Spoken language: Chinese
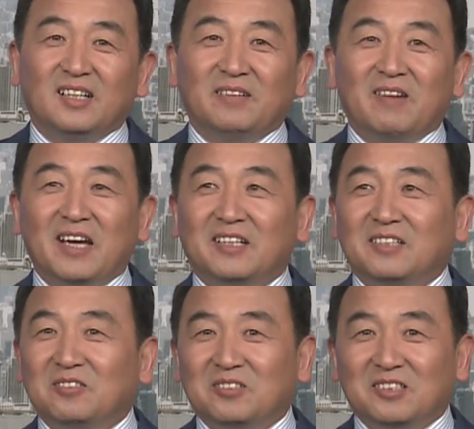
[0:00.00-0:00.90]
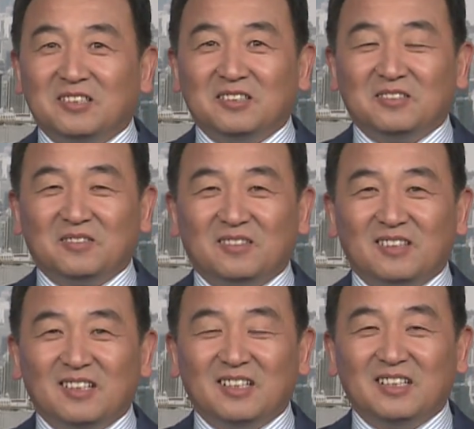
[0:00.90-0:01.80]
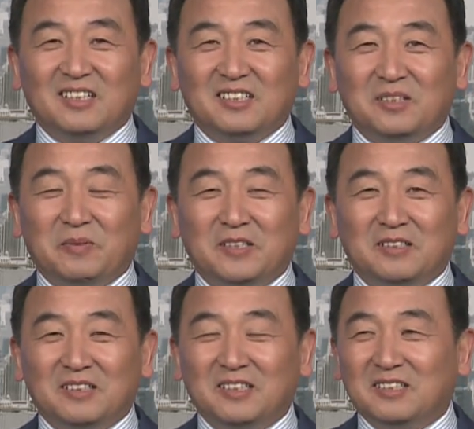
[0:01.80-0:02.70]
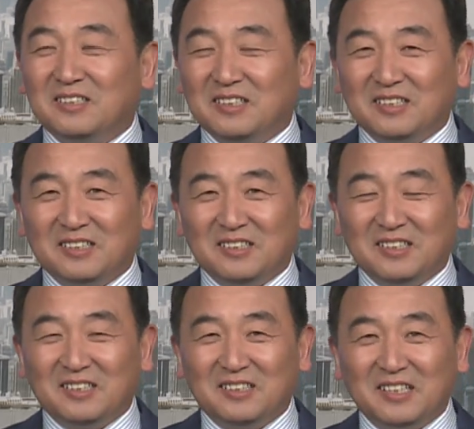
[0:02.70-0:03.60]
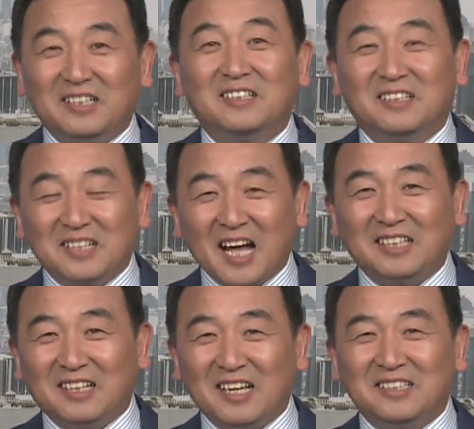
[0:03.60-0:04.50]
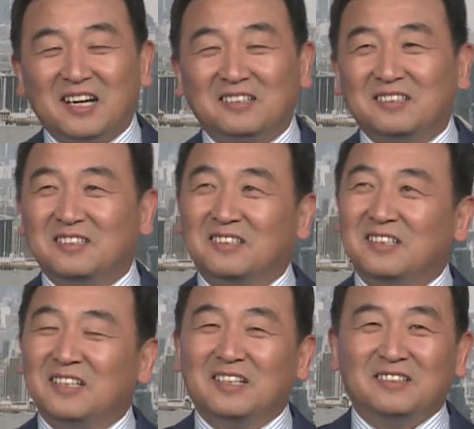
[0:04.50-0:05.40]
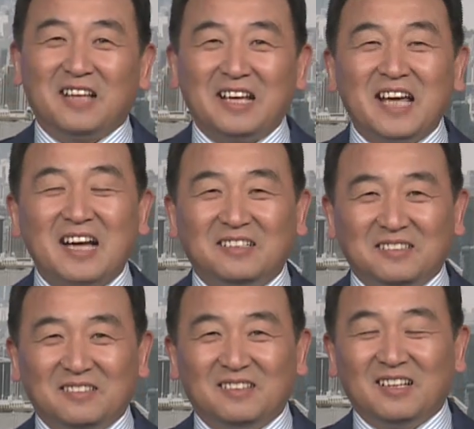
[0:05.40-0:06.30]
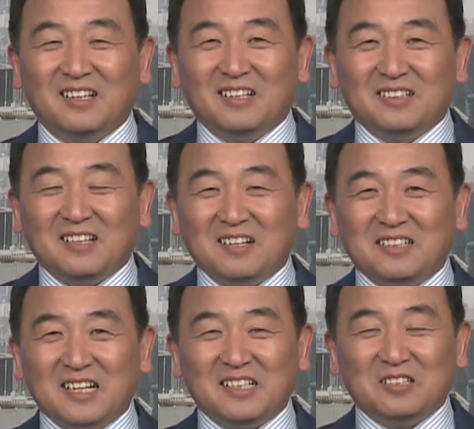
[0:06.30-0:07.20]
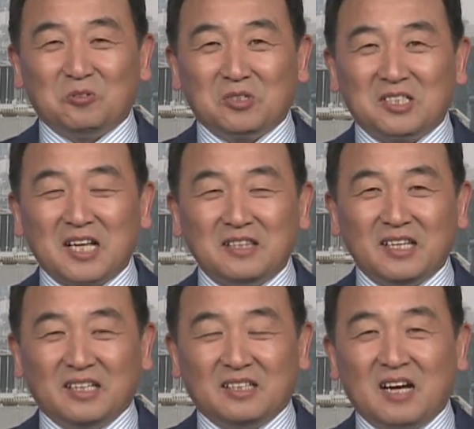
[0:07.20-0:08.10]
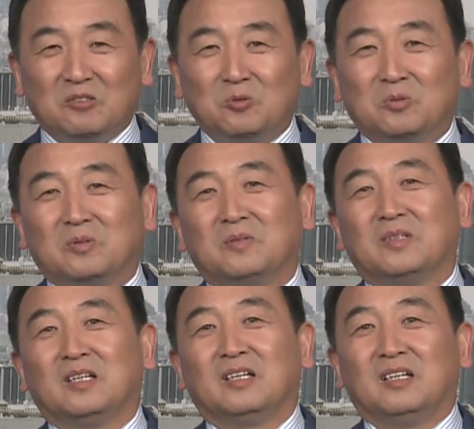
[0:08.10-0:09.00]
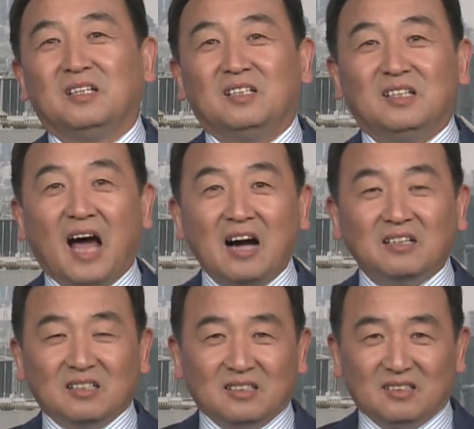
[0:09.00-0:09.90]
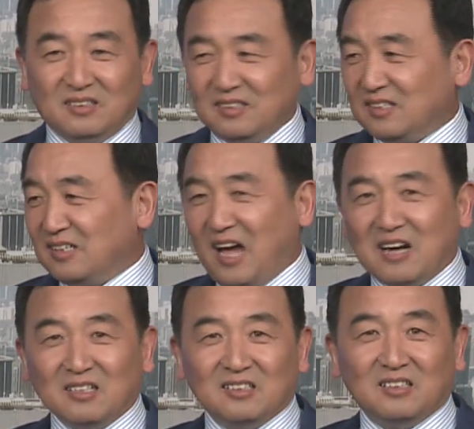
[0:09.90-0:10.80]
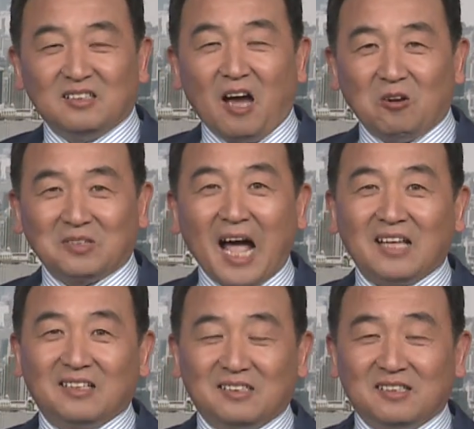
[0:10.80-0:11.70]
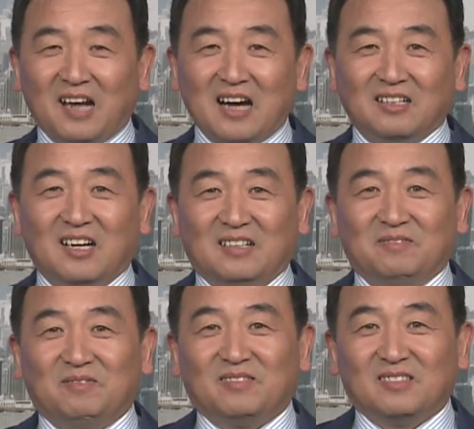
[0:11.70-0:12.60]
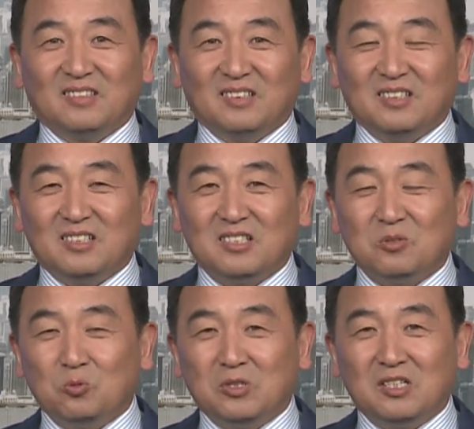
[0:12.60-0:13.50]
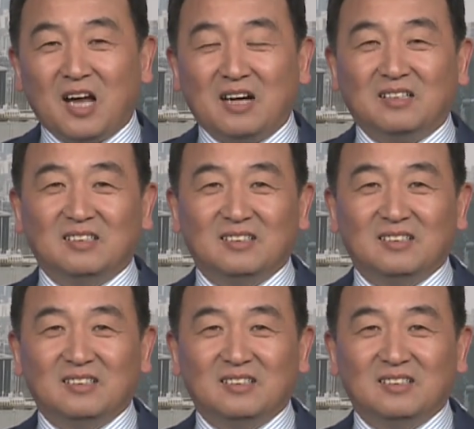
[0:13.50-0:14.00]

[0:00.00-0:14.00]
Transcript: 另外一个就是，呃，一个视频，一个一个一个那个人看起来像是南亚人，但是在这种山地当中。狼，那个狼可老大的那狼了，四五只狼，